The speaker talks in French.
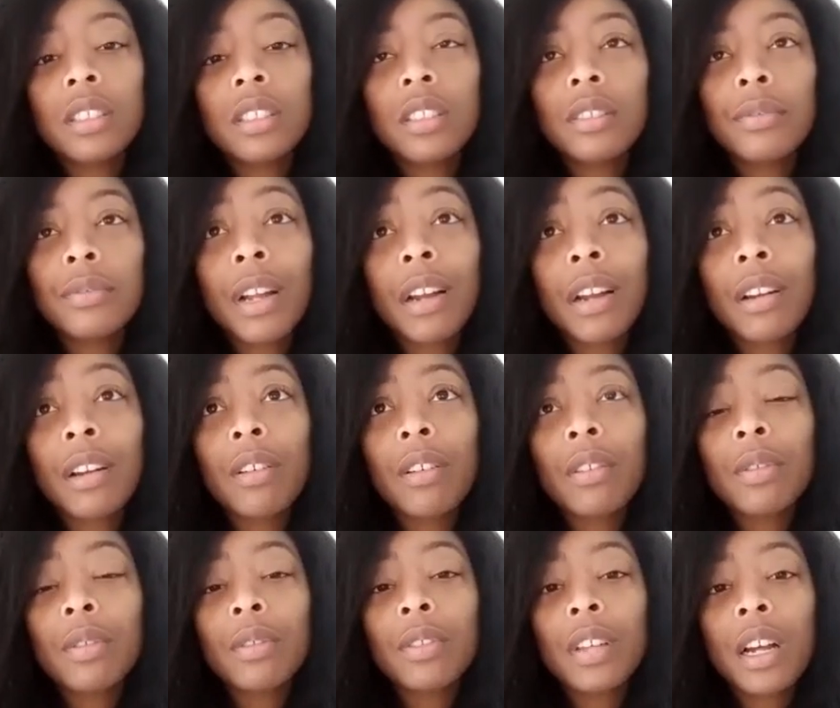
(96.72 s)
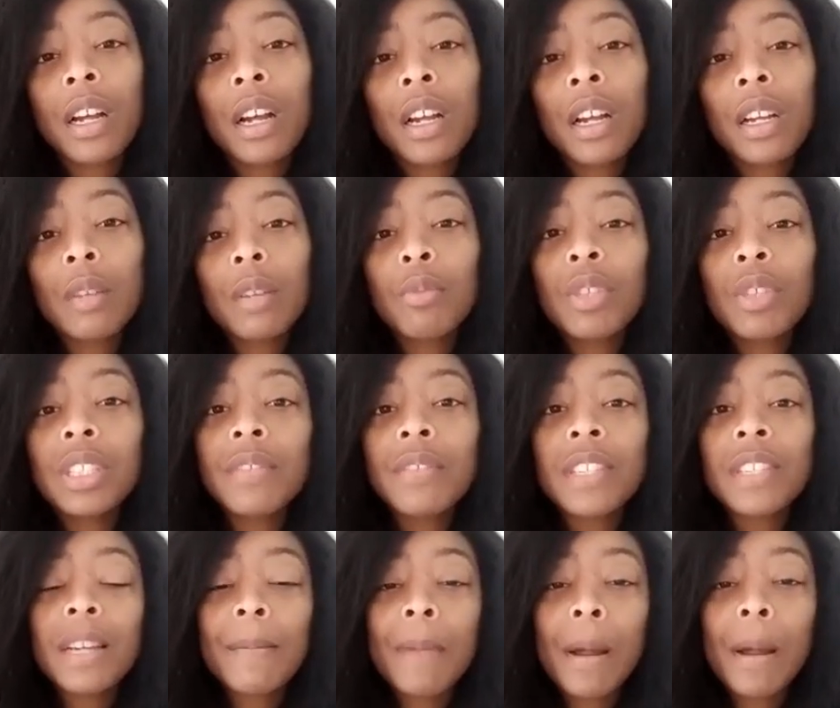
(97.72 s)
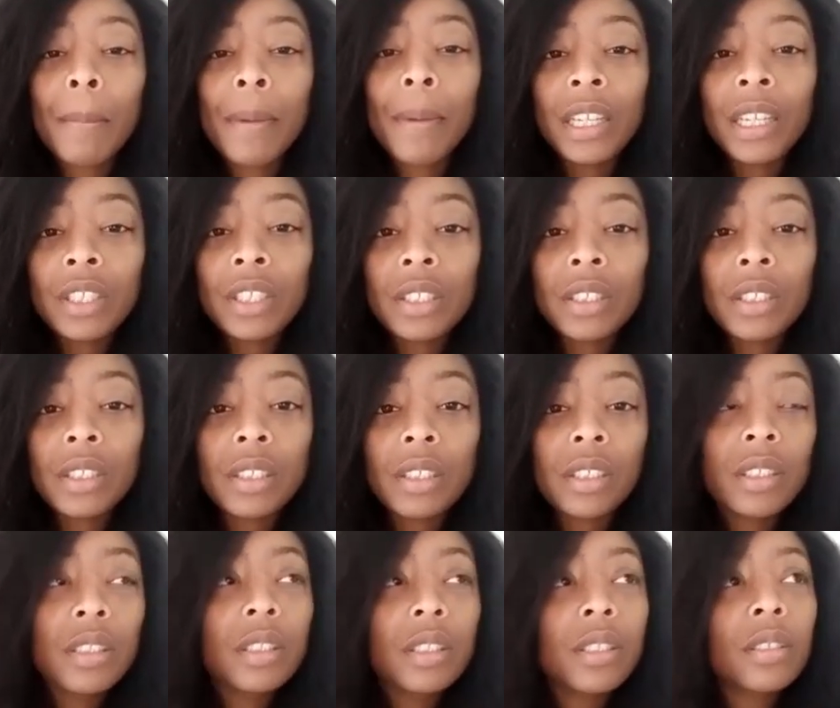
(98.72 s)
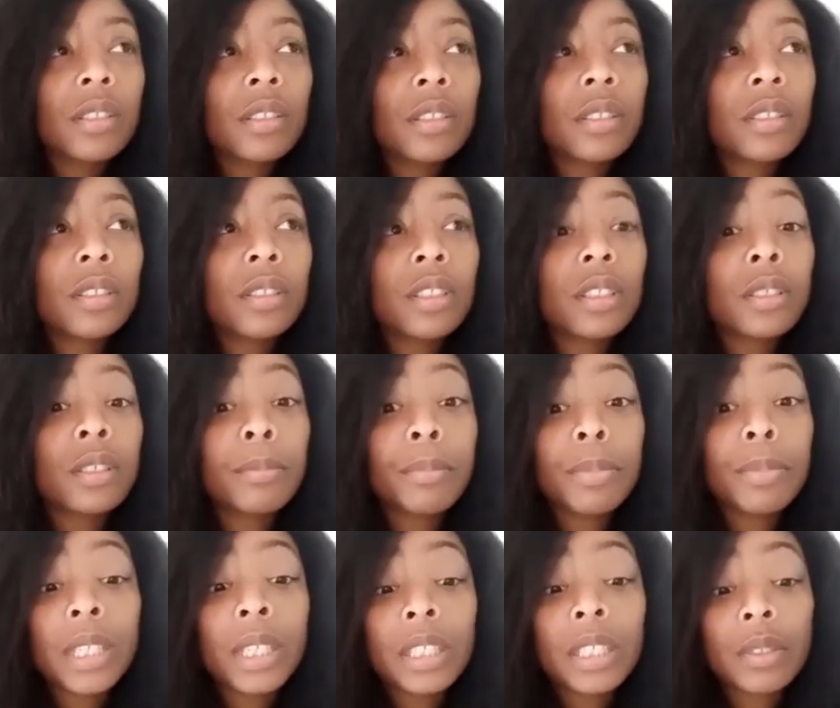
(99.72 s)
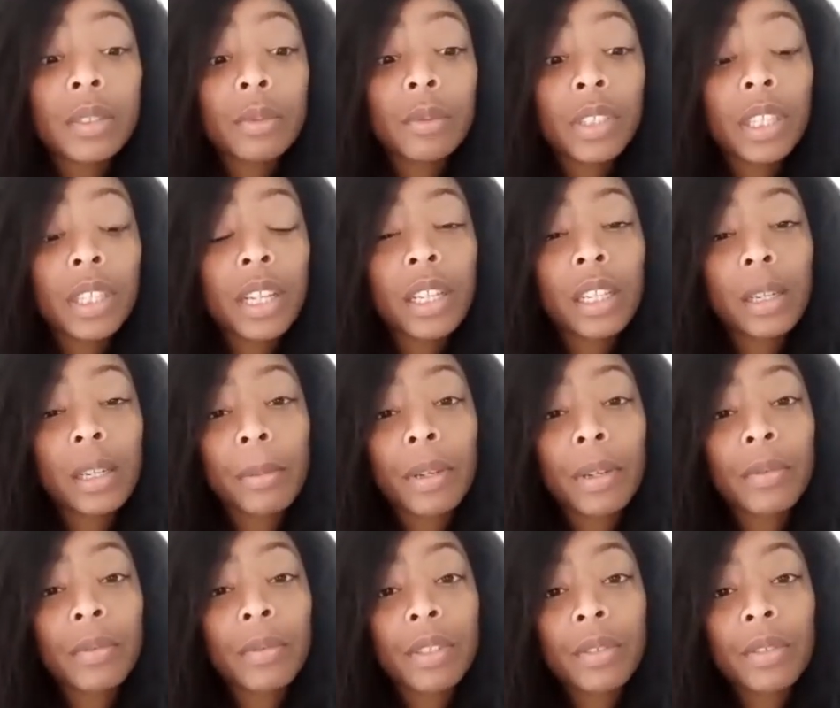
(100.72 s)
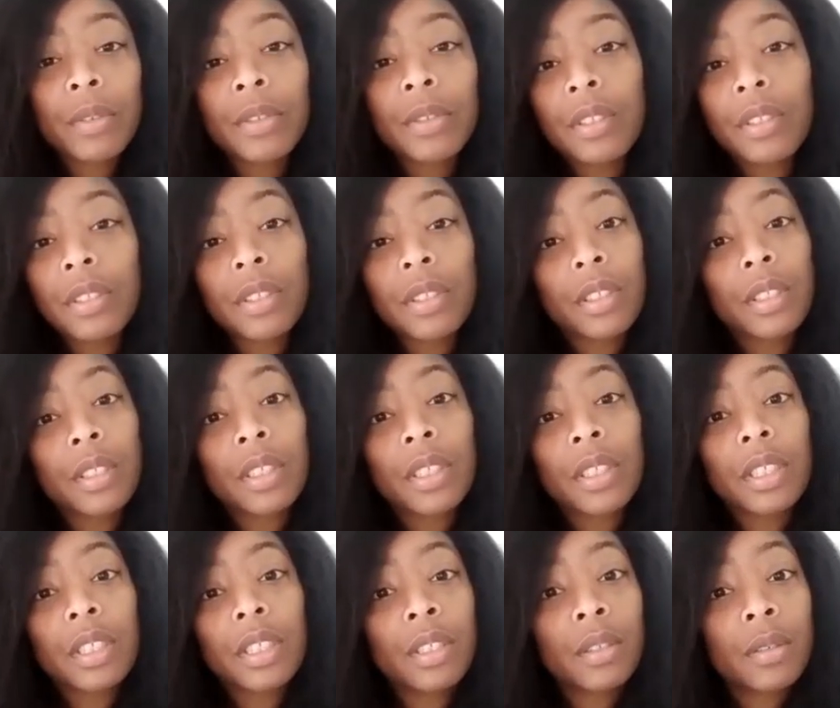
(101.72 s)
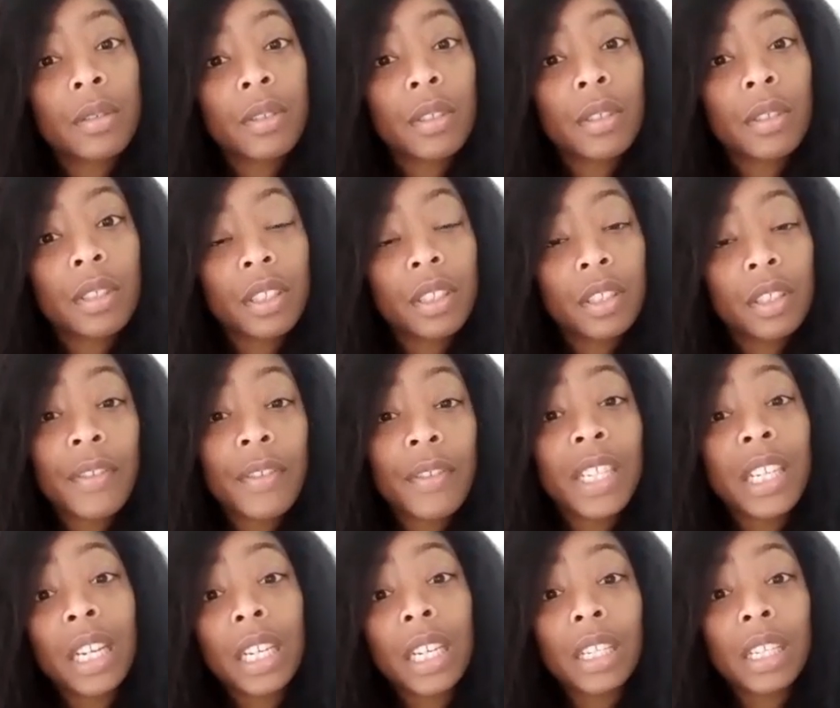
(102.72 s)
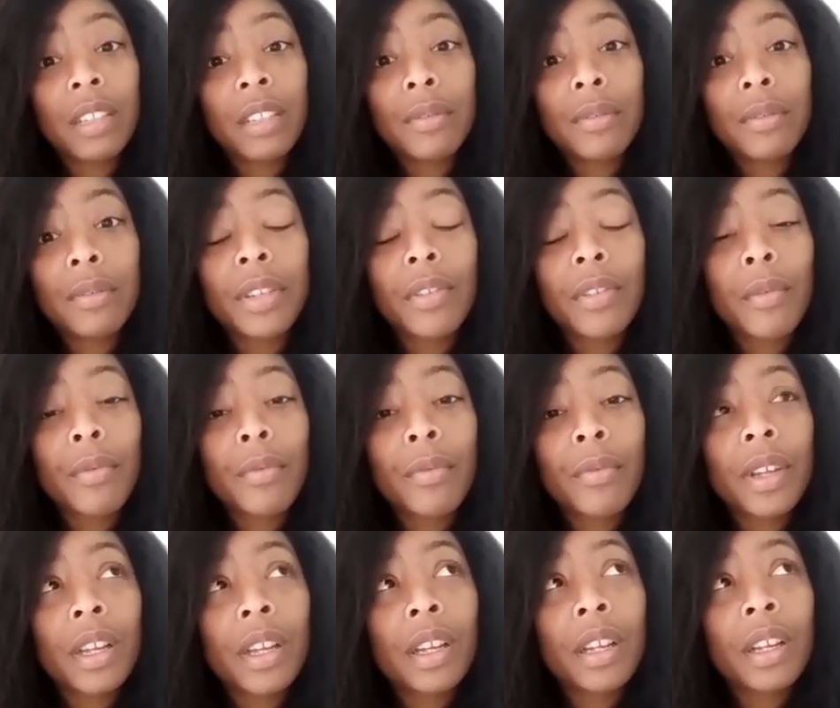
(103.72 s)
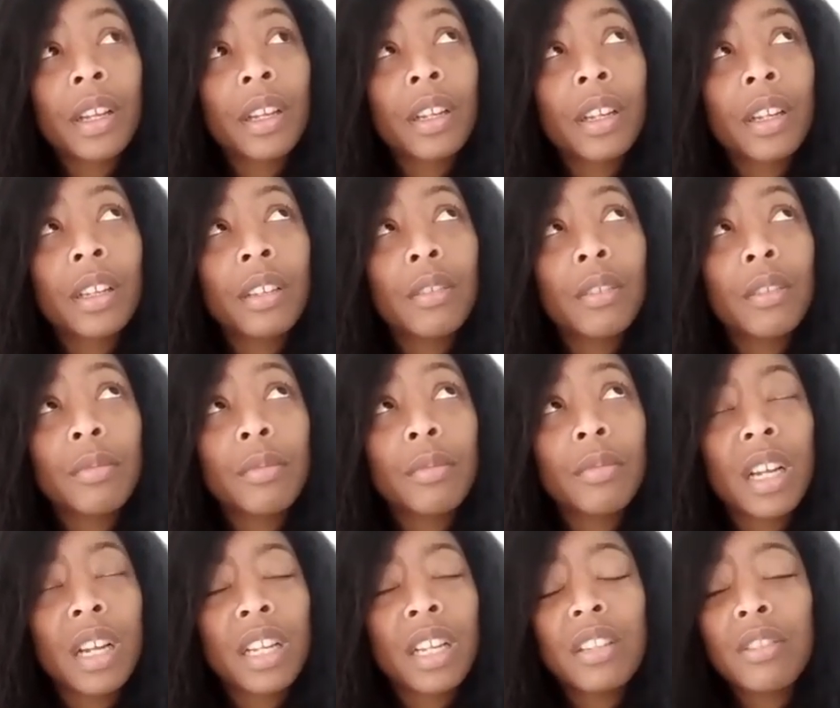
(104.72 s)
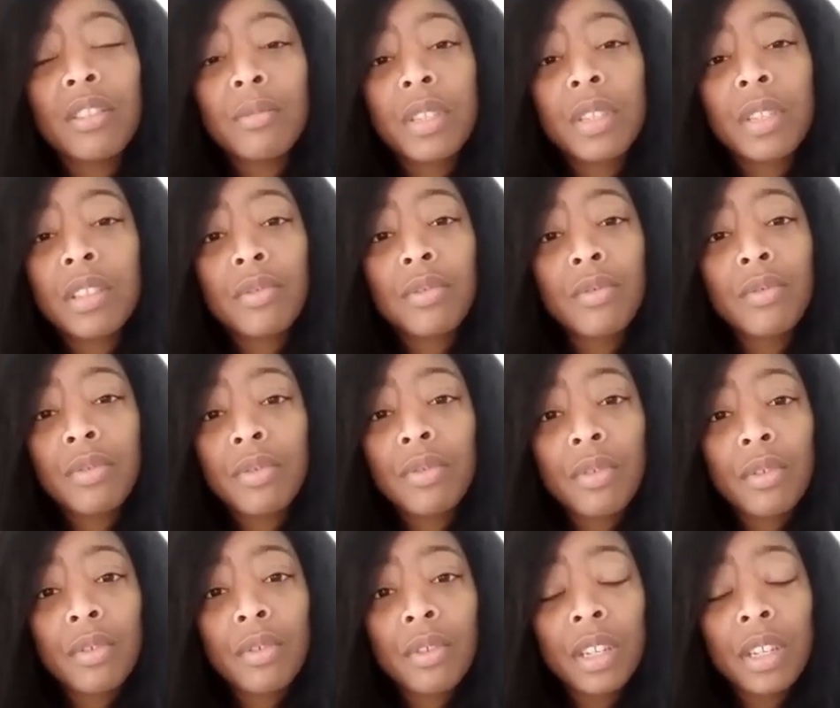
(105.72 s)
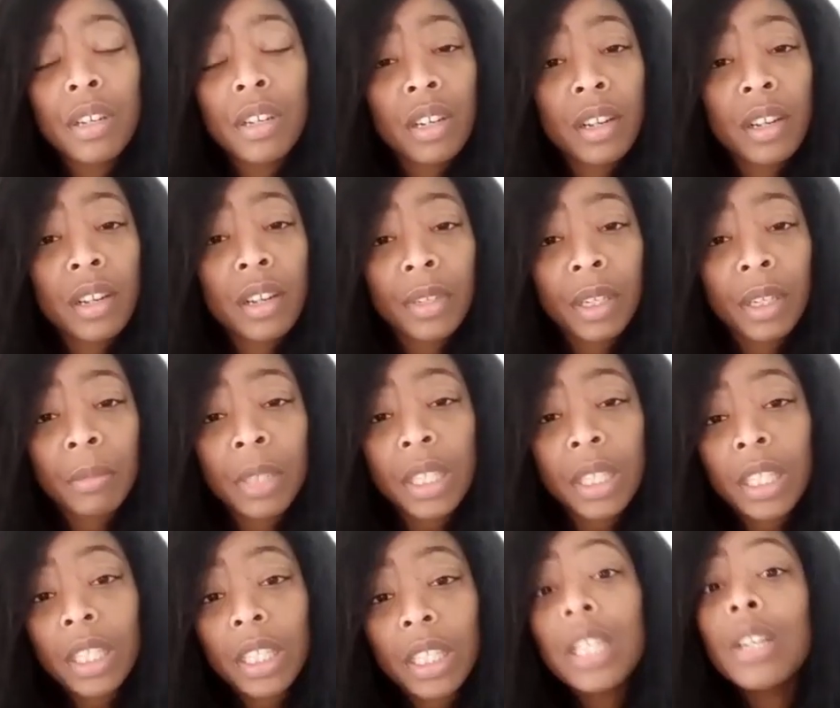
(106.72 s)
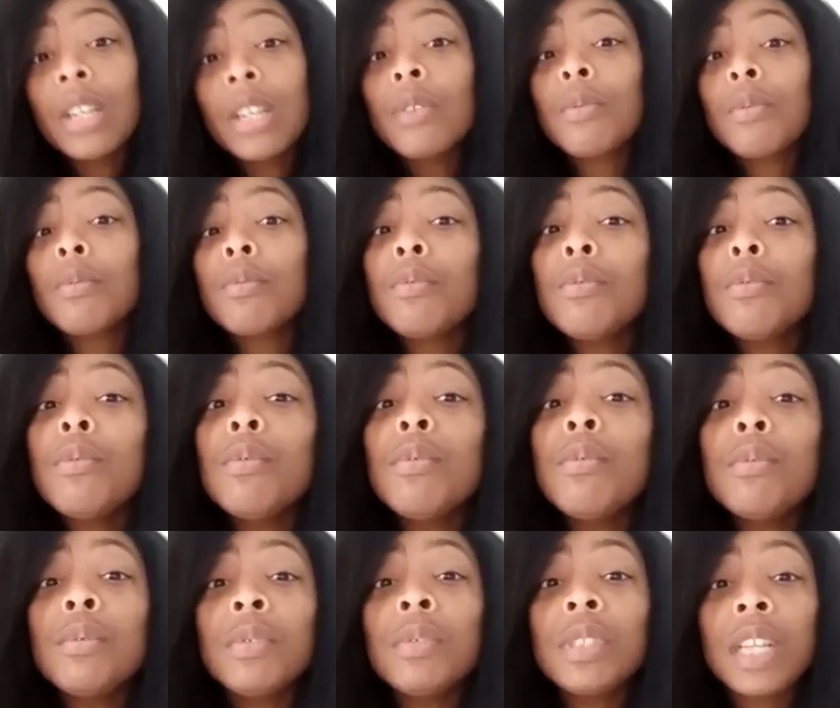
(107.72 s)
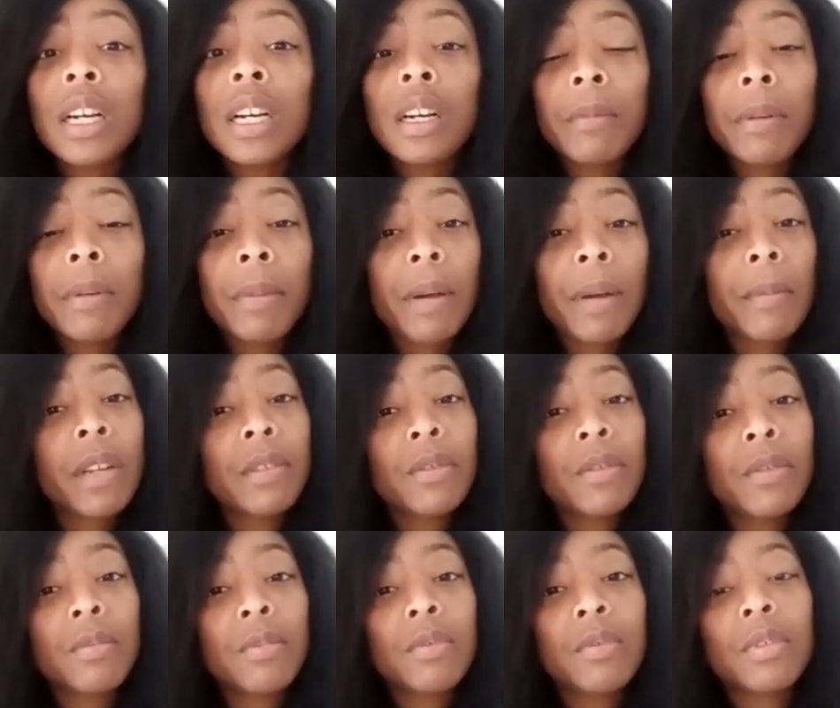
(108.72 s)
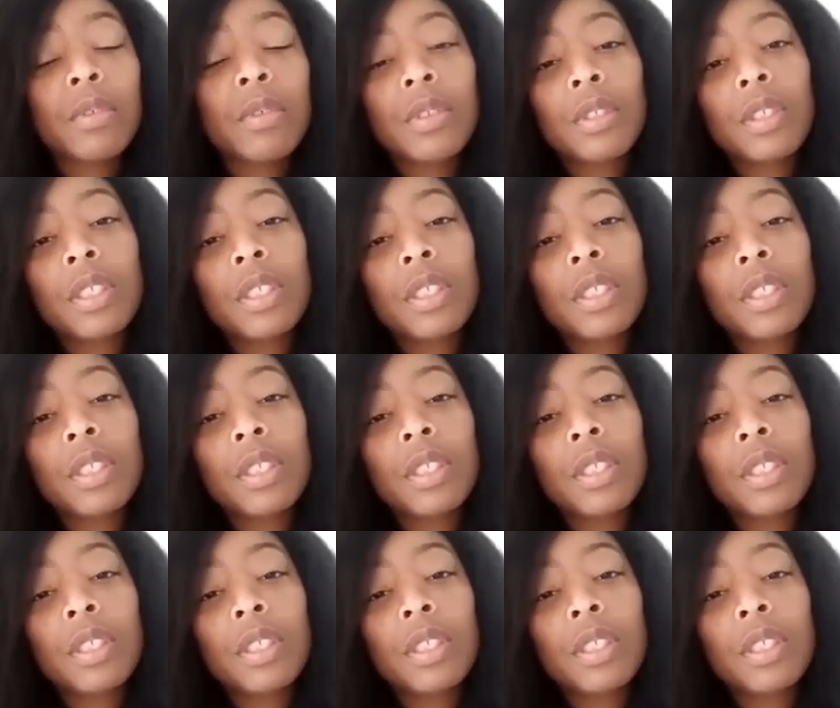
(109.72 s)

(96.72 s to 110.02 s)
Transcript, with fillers: flagrant que ça. Moi, j'avais déjà ma page. Euh, j'ai une page où j'ai la drépanocytose qui, qui j'avais déjà créée en fait en fin de, année de mes études euh, d'école d'infirmière où il y a quand même pas mal de monde.